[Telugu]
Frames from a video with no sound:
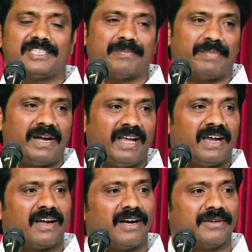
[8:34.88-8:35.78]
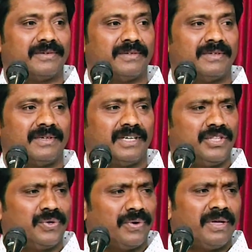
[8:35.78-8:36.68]
చెప్పండి అన్నాడు
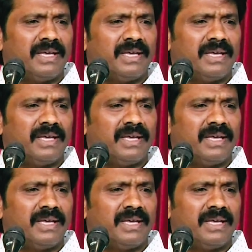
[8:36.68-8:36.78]
ఇదిగో